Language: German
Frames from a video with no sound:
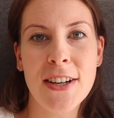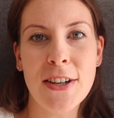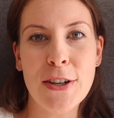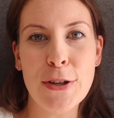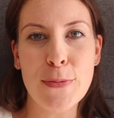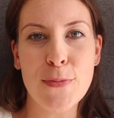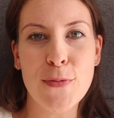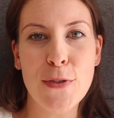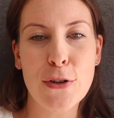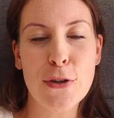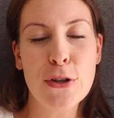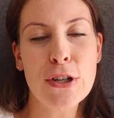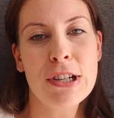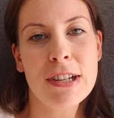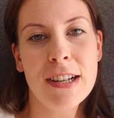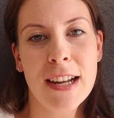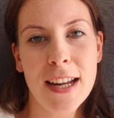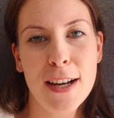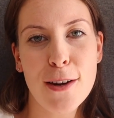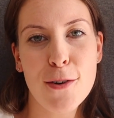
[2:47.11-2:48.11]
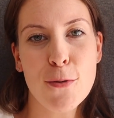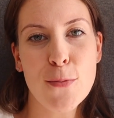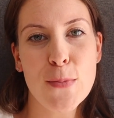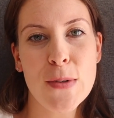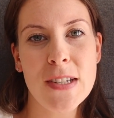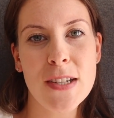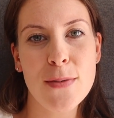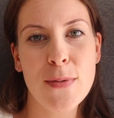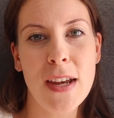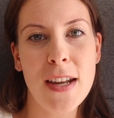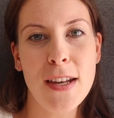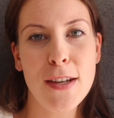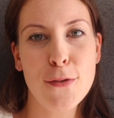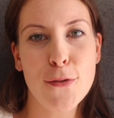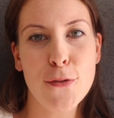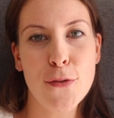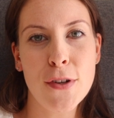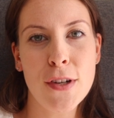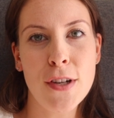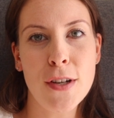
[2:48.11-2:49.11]
Ähm, wir konnten leider nur mit dem Handy
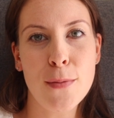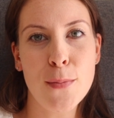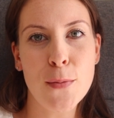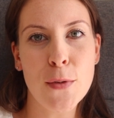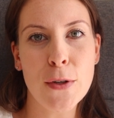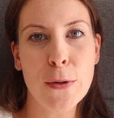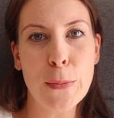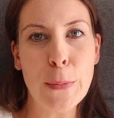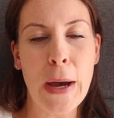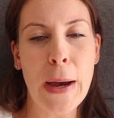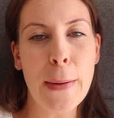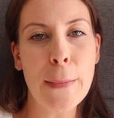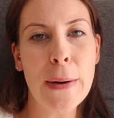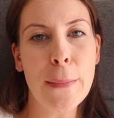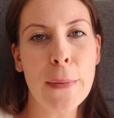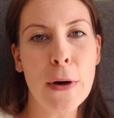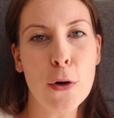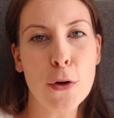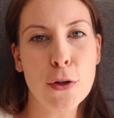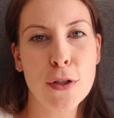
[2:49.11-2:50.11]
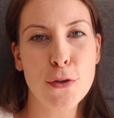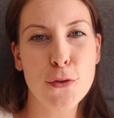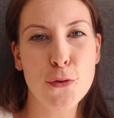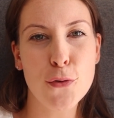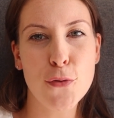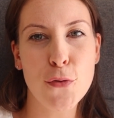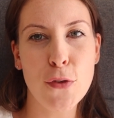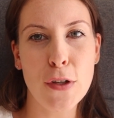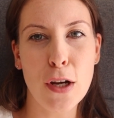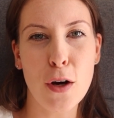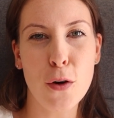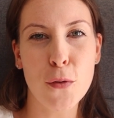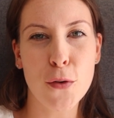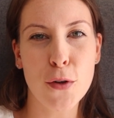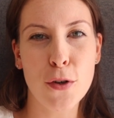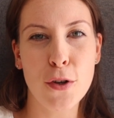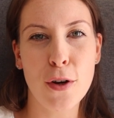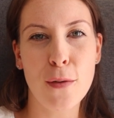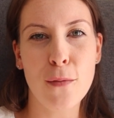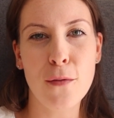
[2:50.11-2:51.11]
filmen, ähm, haben aber auch nicht so viel
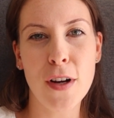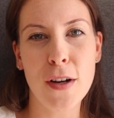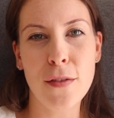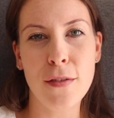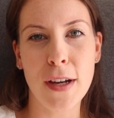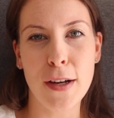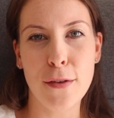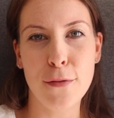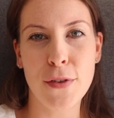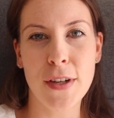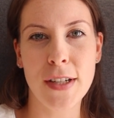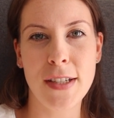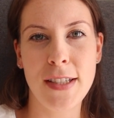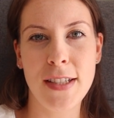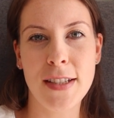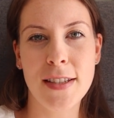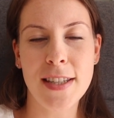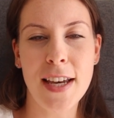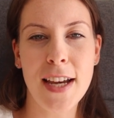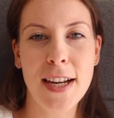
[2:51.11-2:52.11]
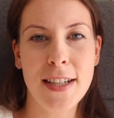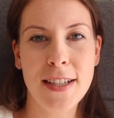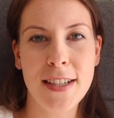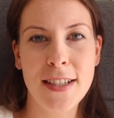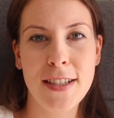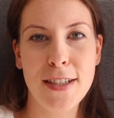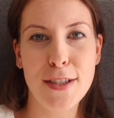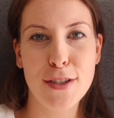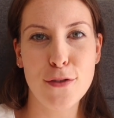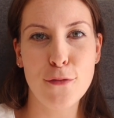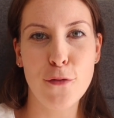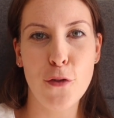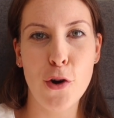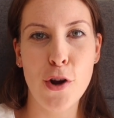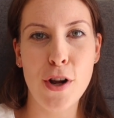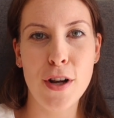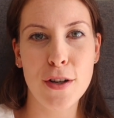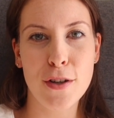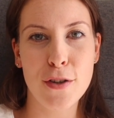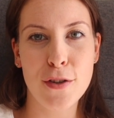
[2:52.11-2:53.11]
aufgenommen, weil wir einfach die Zeit genießen
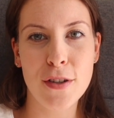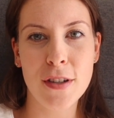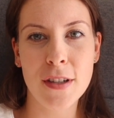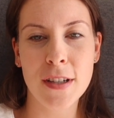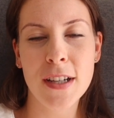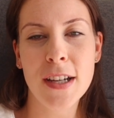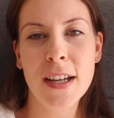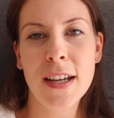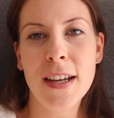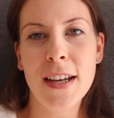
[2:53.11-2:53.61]
wollten.